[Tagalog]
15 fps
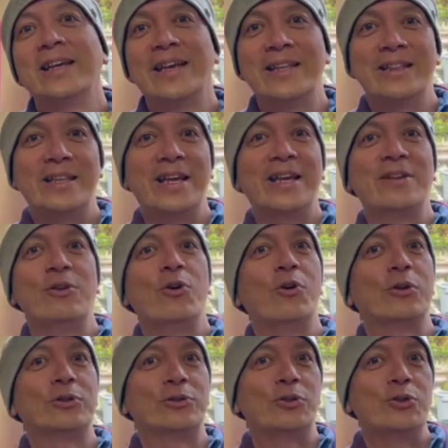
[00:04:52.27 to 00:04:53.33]
And then,
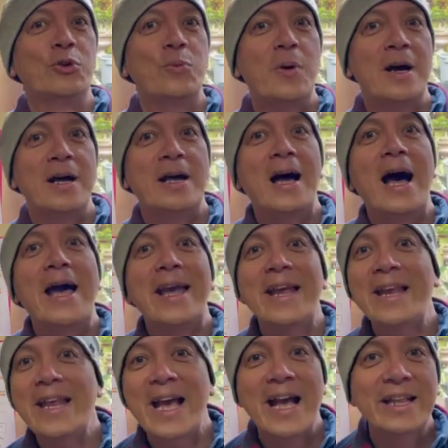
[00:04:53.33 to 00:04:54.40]
also yung mga
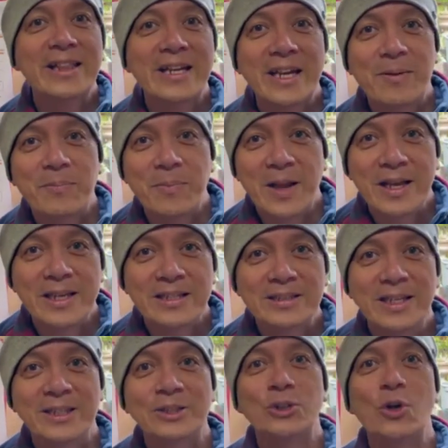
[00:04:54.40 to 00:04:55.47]
any other
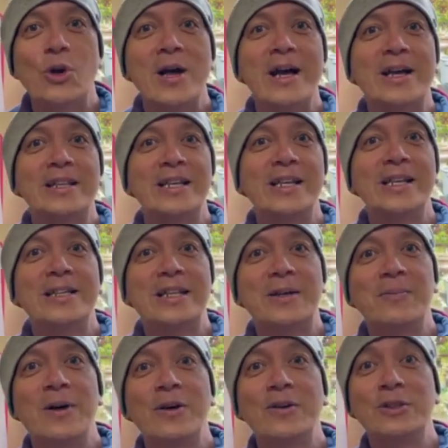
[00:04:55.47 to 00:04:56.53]
appliances. So, ang kanilang
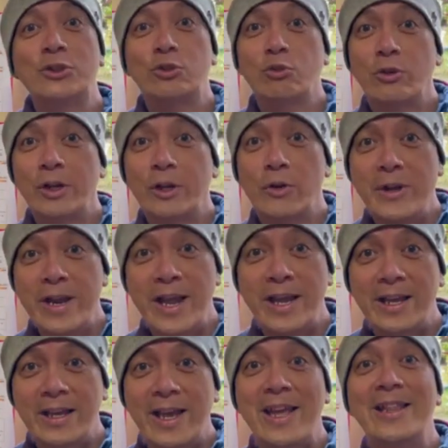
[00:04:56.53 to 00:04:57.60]
trabaho is to
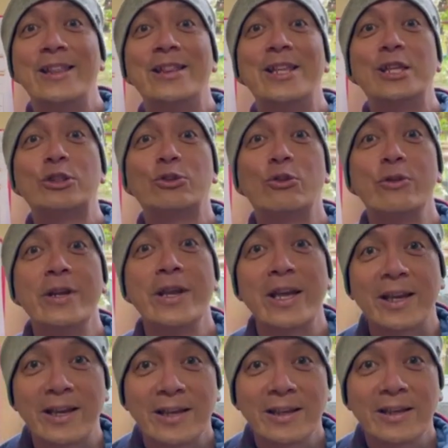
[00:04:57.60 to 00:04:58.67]
reconnect and disconnect.